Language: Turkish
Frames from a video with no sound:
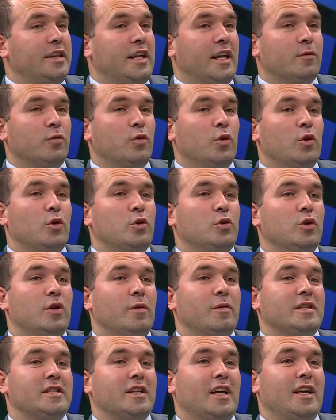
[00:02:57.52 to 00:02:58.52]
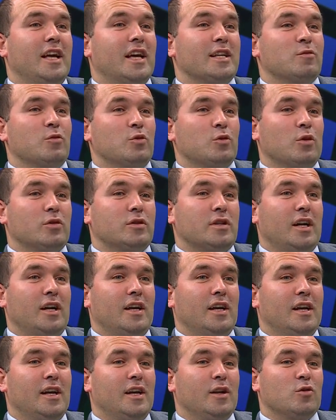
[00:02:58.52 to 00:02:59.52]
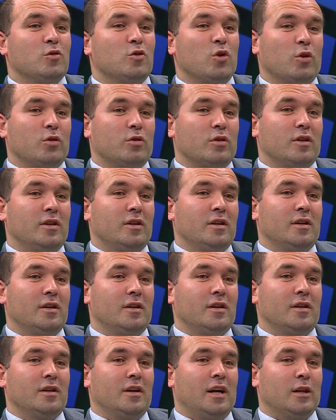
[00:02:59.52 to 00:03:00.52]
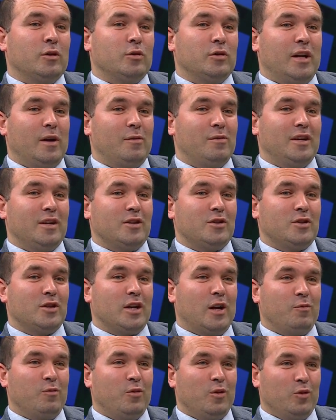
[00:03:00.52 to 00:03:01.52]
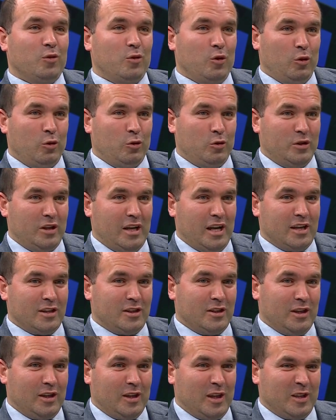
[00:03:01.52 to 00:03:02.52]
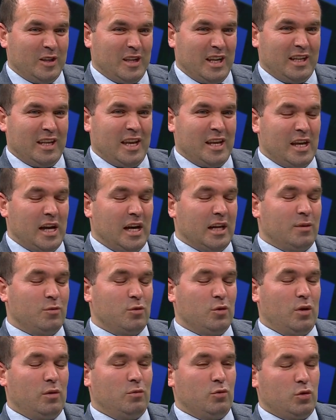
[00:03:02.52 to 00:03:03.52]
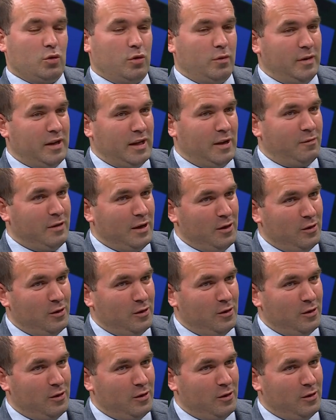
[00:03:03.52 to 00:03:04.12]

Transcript: değil. Bu öyküye mesela yazmış olsa çok e, Aldın abiyle şampiyonluk öyküsü yazdık. Yazarken yardımcı olmuştur bana. Ben